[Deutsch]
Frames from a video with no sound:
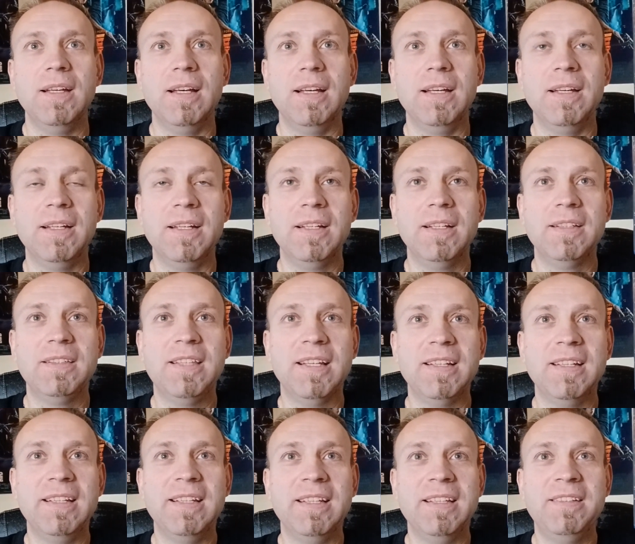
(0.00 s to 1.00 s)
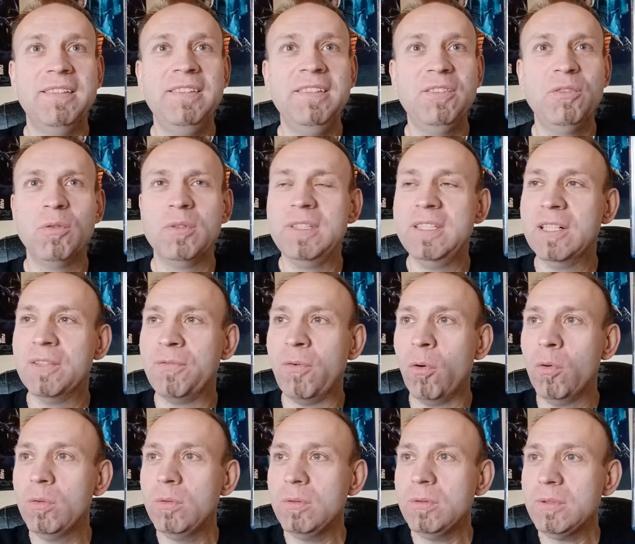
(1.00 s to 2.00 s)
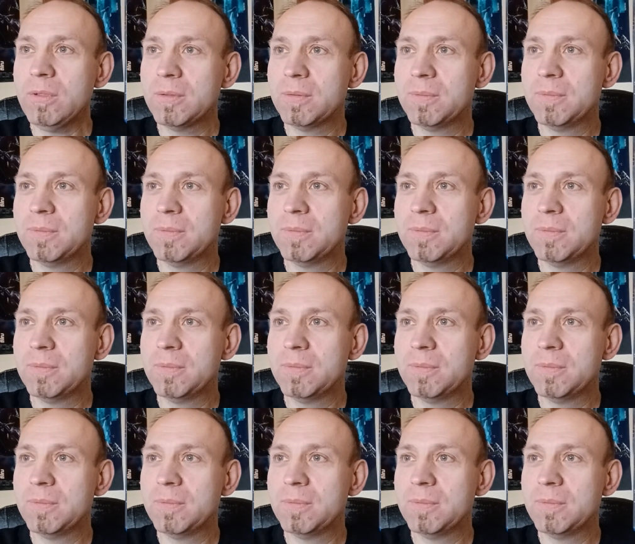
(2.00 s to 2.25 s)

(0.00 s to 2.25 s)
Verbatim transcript: Äh, da, äh, sie ist so in ihrer Wohnung